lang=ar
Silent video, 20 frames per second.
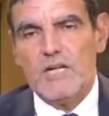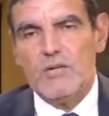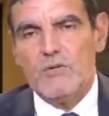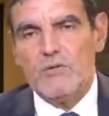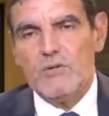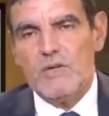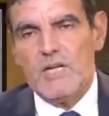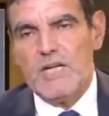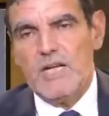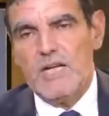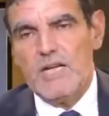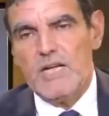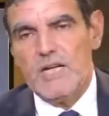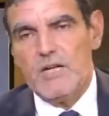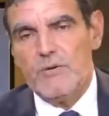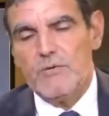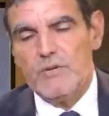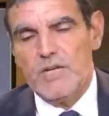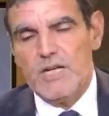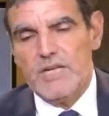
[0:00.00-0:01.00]
يكون
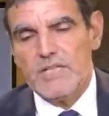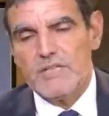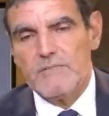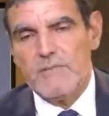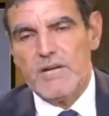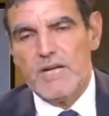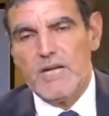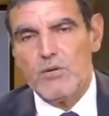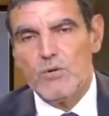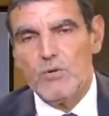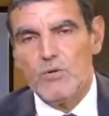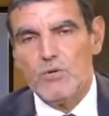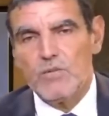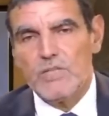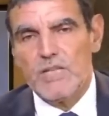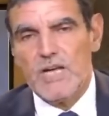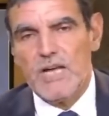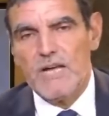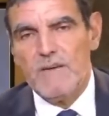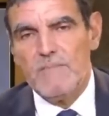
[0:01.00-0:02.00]
حلويات
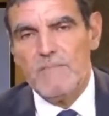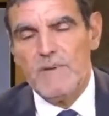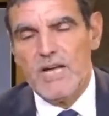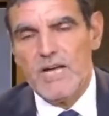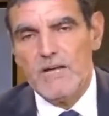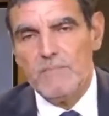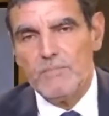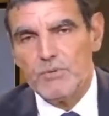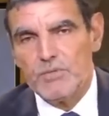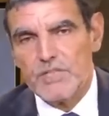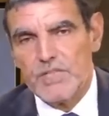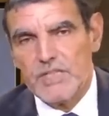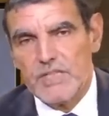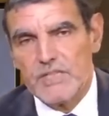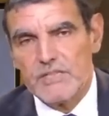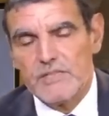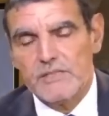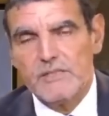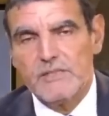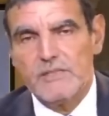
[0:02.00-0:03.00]
مخلوطة مع
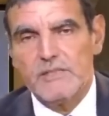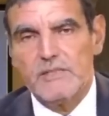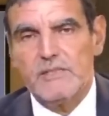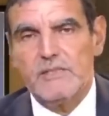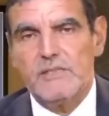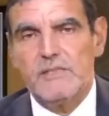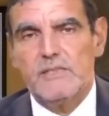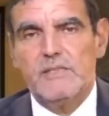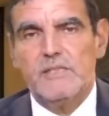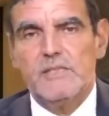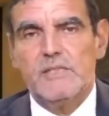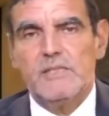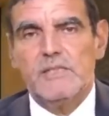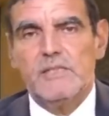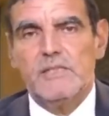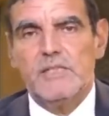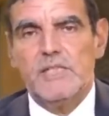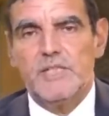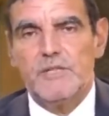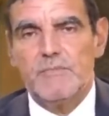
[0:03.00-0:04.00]
بروتينات
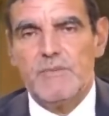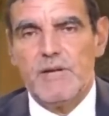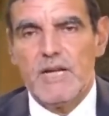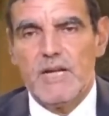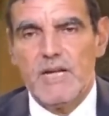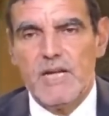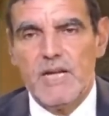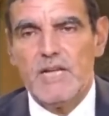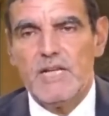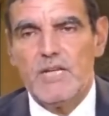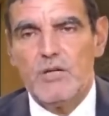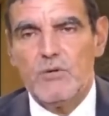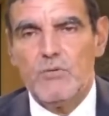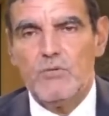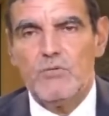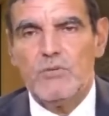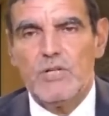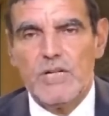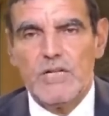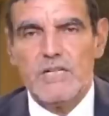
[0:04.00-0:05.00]
يجب أن لا
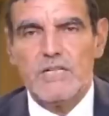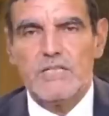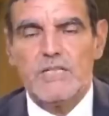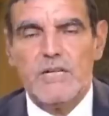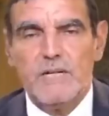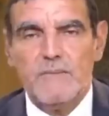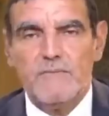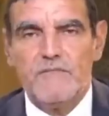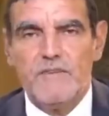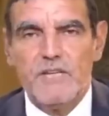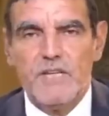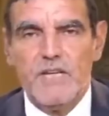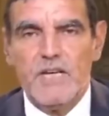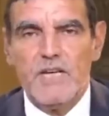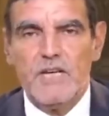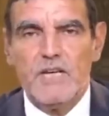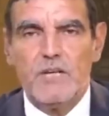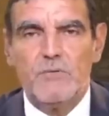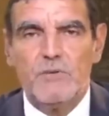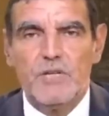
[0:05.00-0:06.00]
يكون النظام فيه
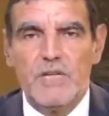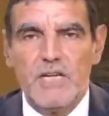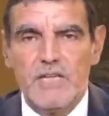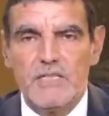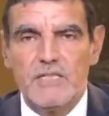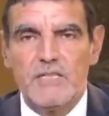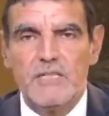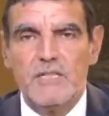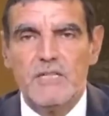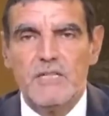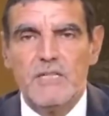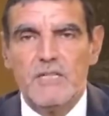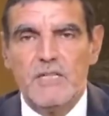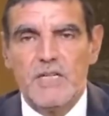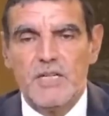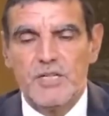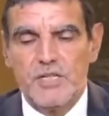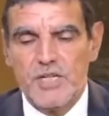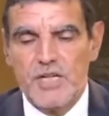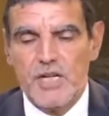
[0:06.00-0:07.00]
حلويات
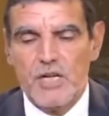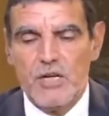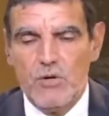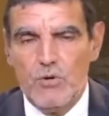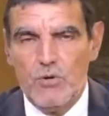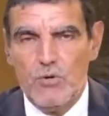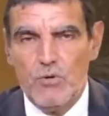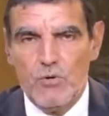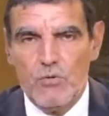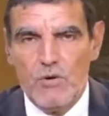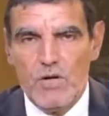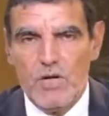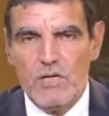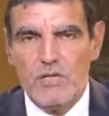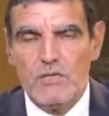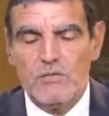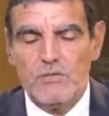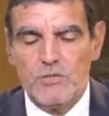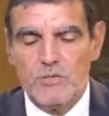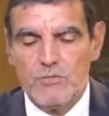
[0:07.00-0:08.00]
أشياء
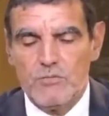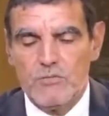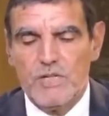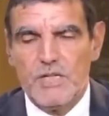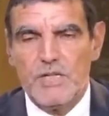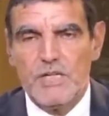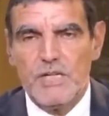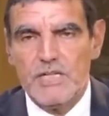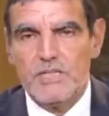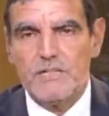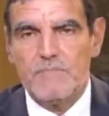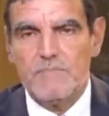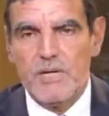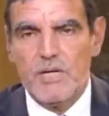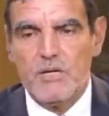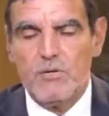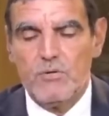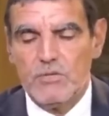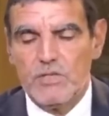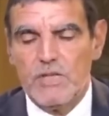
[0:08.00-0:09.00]
حلوة سكريات
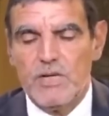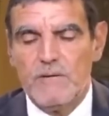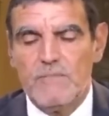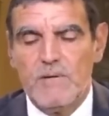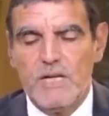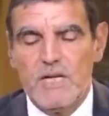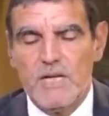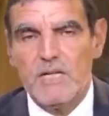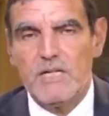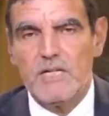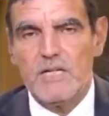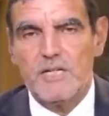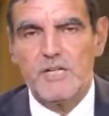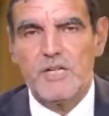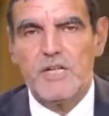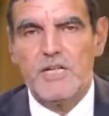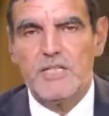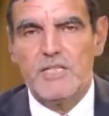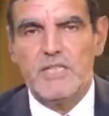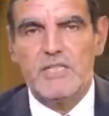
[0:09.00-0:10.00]
مخلوطة مع
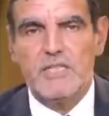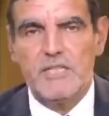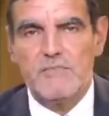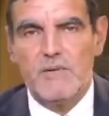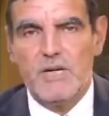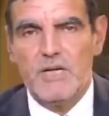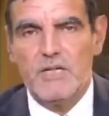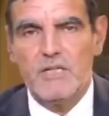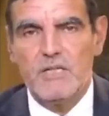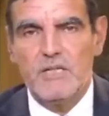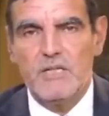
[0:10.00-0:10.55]
أشياء دسمة